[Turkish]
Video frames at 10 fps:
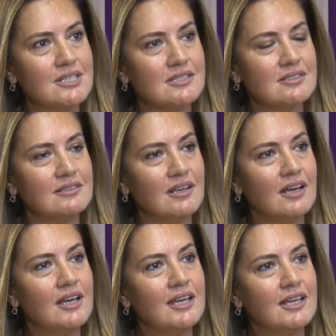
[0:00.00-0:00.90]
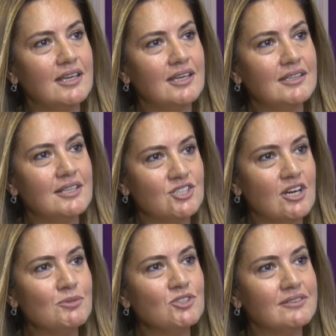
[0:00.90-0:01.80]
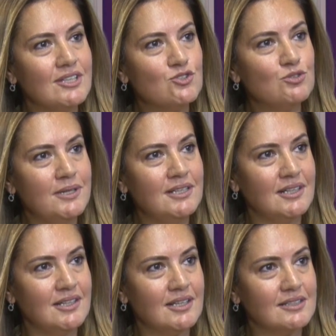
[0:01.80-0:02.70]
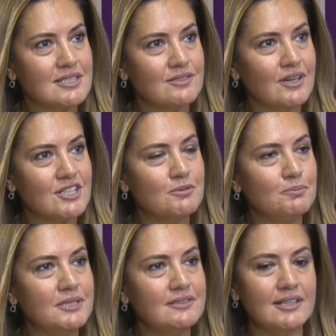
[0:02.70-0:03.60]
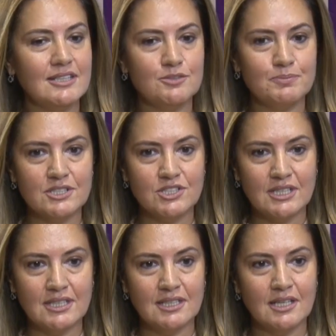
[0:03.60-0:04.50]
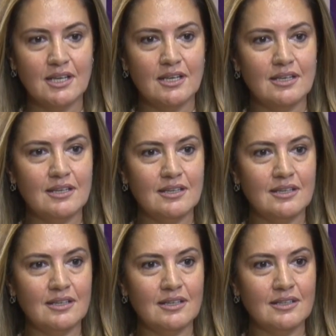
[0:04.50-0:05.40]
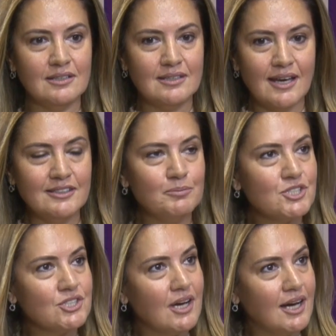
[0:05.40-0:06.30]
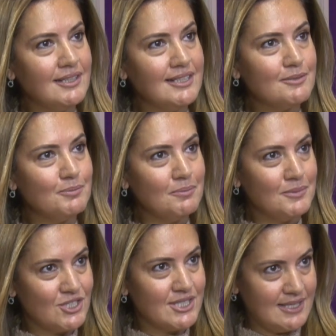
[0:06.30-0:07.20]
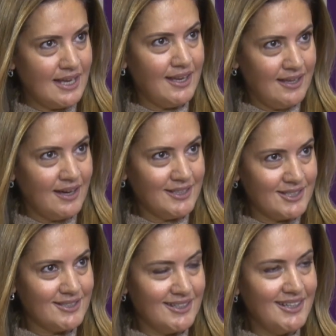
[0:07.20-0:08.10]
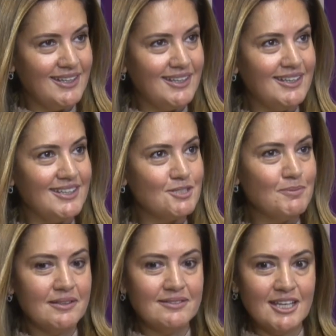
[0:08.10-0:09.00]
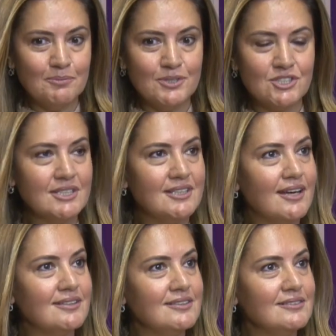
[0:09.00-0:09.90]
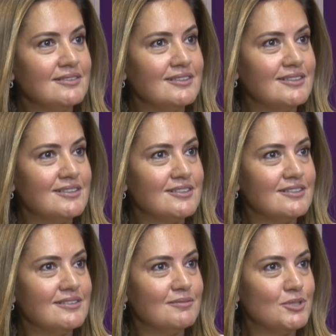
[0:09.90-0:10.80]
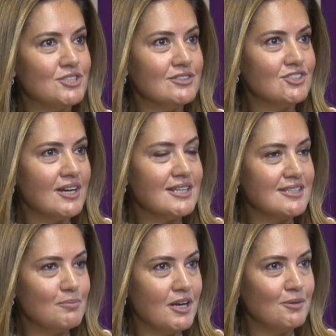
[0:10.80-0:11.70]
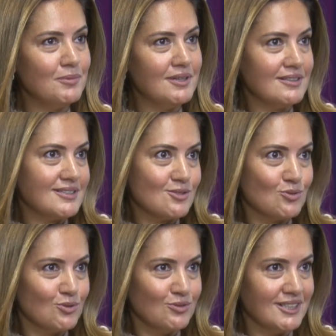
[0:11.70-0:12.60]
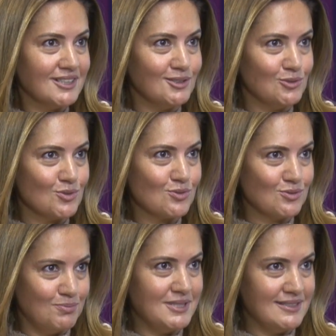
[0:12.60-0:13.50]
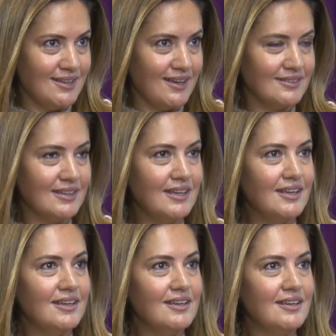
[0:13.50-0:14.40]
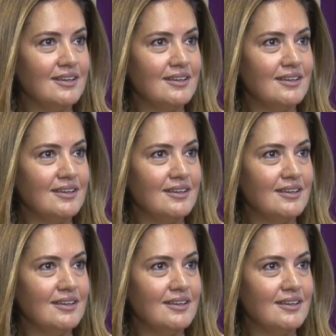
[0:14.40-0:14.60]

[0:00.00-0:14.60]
aslında. Ee, yaşanmış da tecrübeyle alakası var. Şimdi birden hiçbir şeyi e, kendi başına halletmemişse eğer e, Evet. E, şimdi tek başına kendinin e, başının çaresine bakmak zorunda kalıyorsun birden. Evet. E,